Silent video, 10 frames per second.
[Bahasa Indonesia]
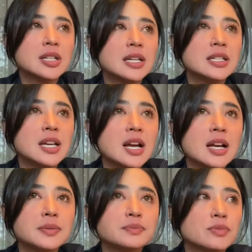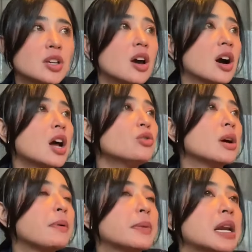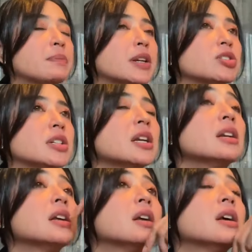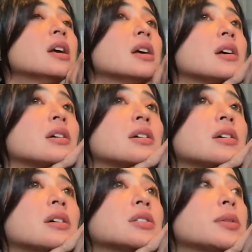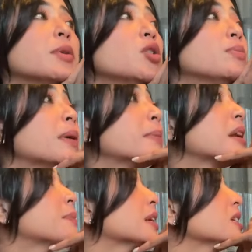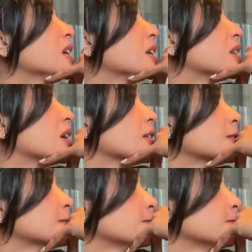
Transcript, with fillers: jadinya iya kan udah pemilihan presiden uh, sebelum pemilihan presiden ya teh